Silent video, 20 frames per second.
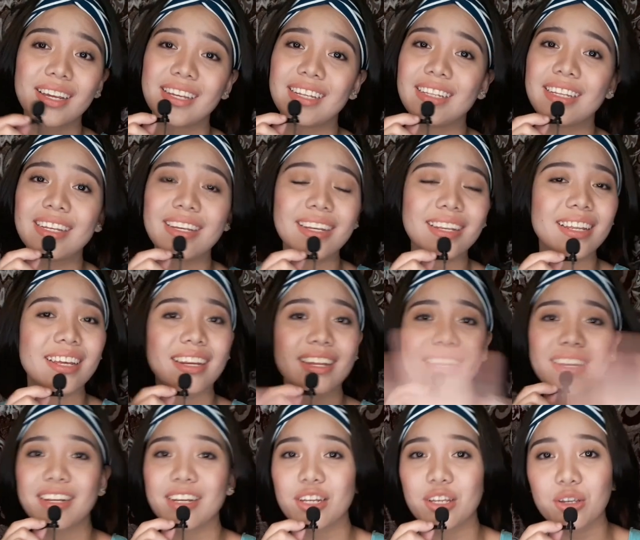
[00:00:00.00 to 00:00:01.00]
hindi na
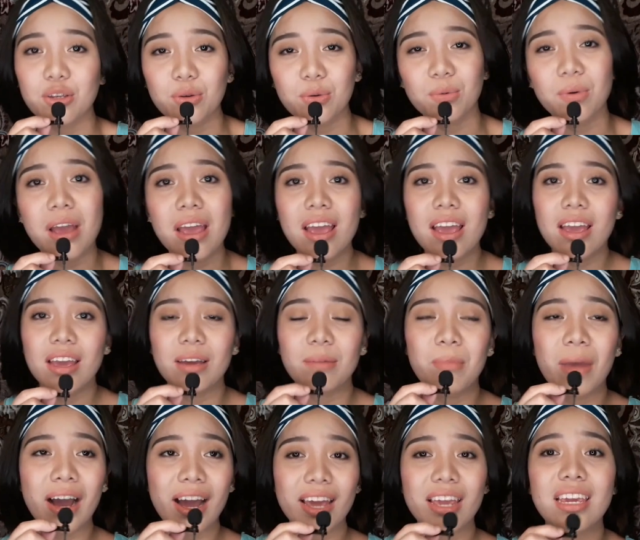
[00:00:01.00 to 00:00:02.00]
naririnig yung
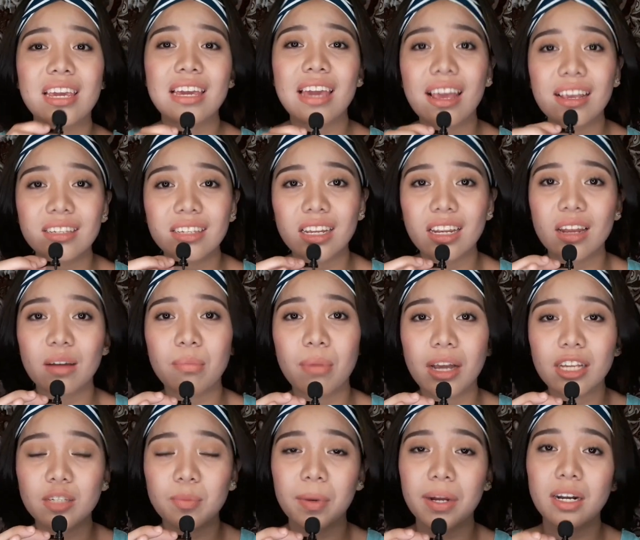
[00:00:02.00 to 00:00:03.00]
mga ingay sa
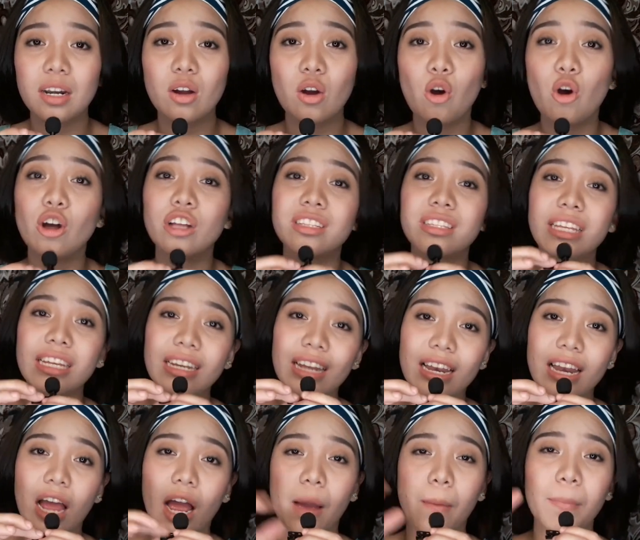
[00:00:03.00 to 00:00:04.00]
labas. Parang konti
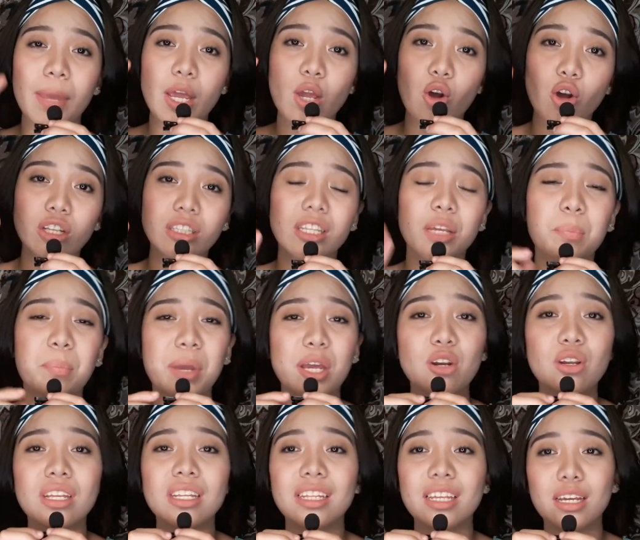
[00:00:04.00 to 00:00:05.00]
na lang. May konti
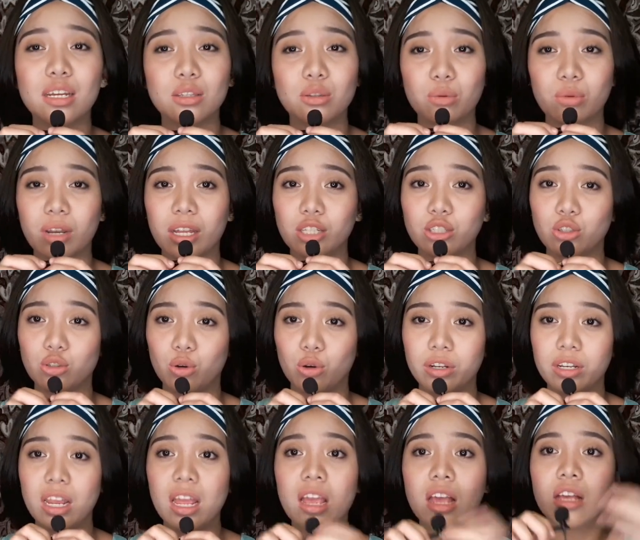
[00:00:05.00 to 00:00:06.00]
pero hindi katulad
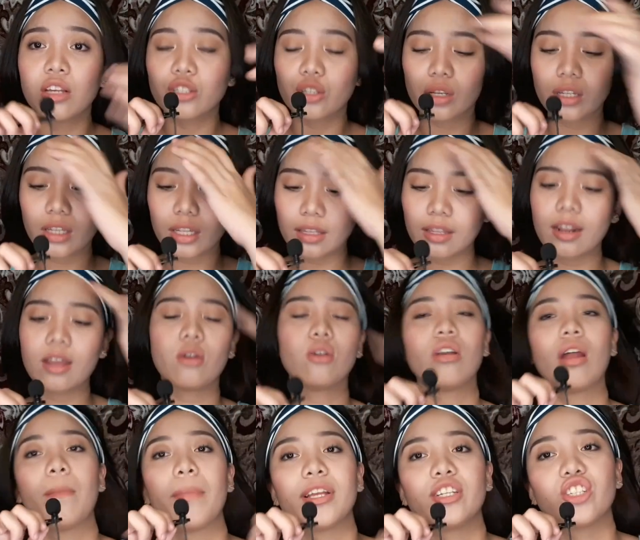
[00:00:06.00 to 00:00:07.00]
nun. So, itatry ko
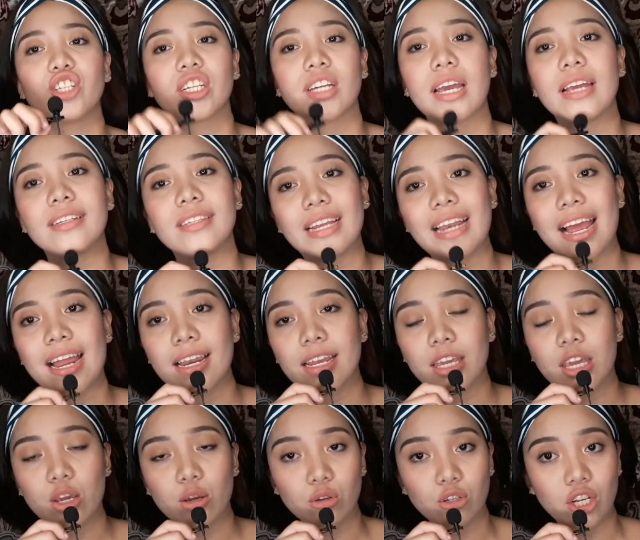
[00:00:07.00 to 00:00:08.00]
naman siya guys.
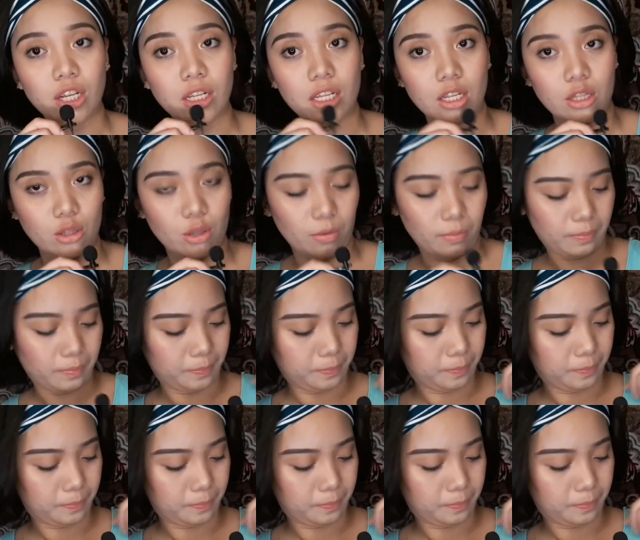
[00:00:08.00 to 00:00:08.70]
Ilalagay ko siya dito.